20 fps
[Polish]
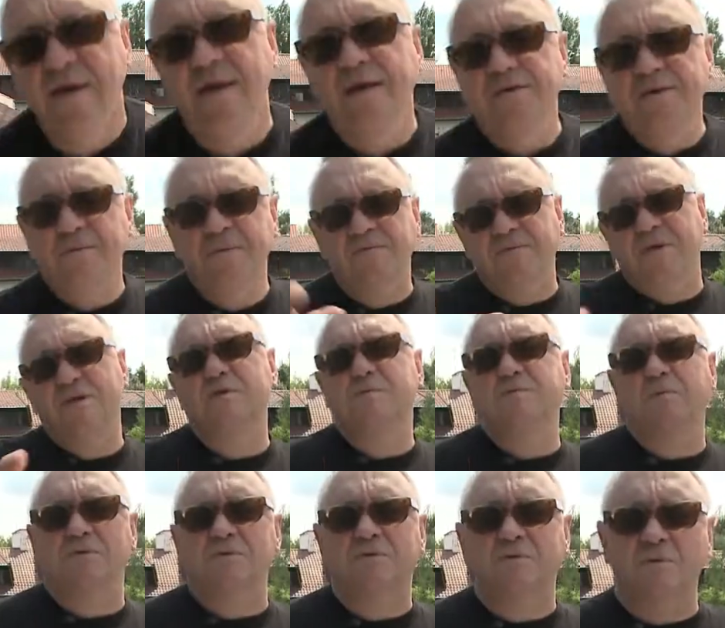żeby w ten
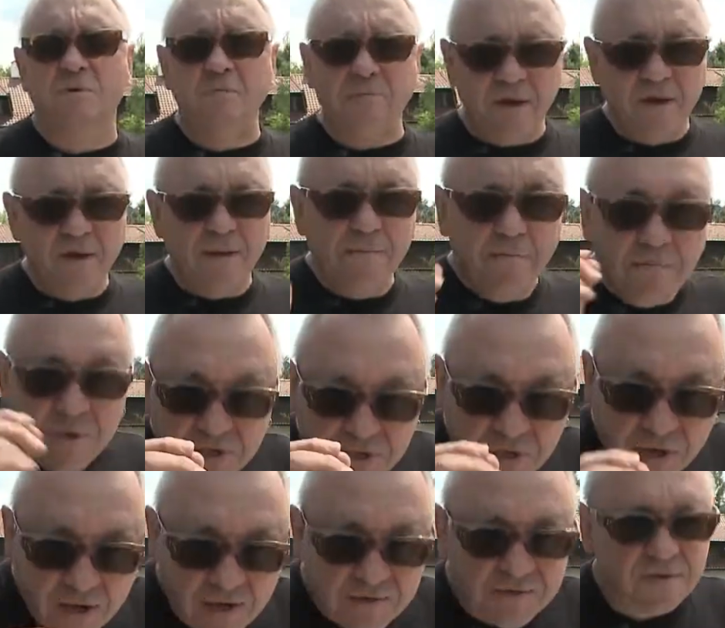sposób
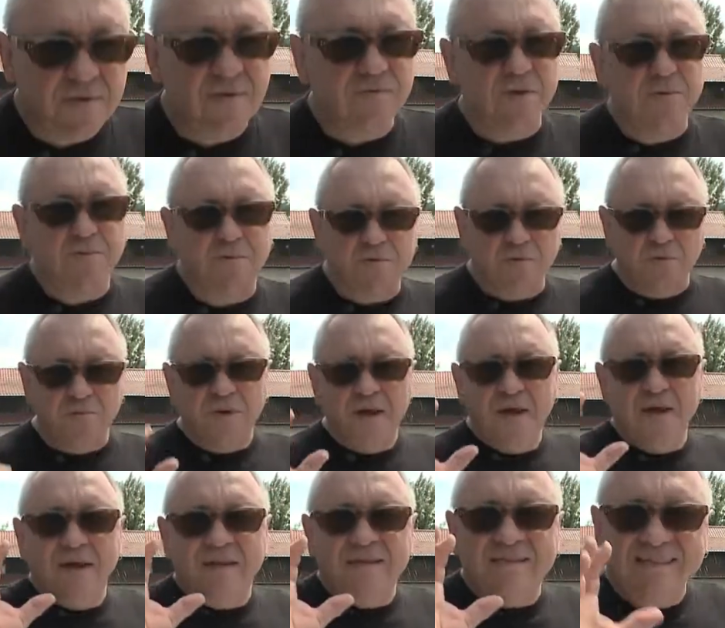myśleć i żeby w ten sposób
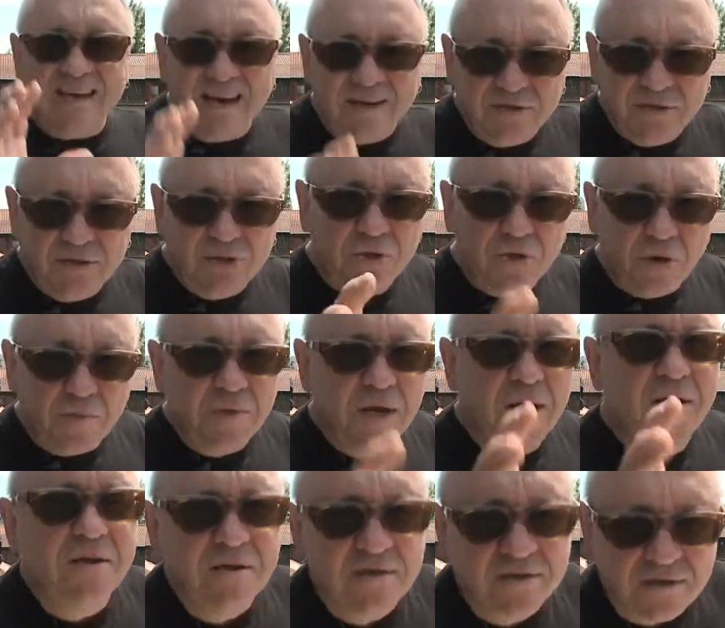sadzić do mnie
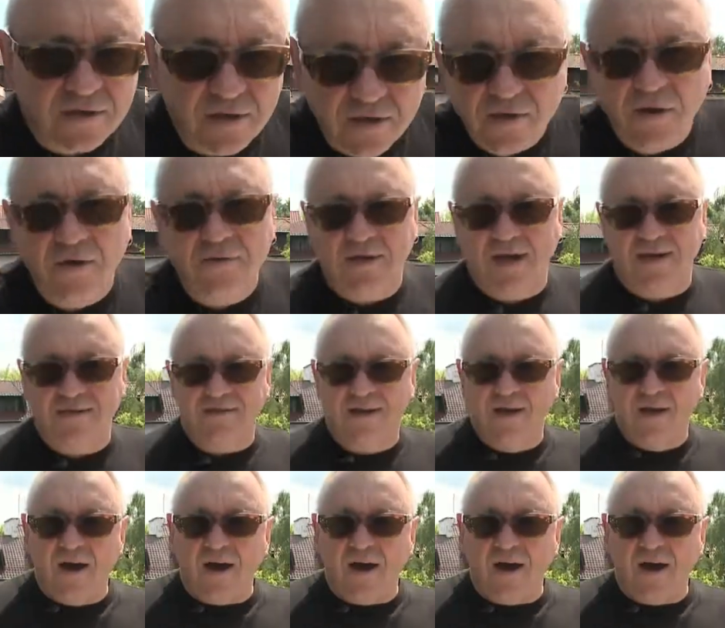listy, do nas.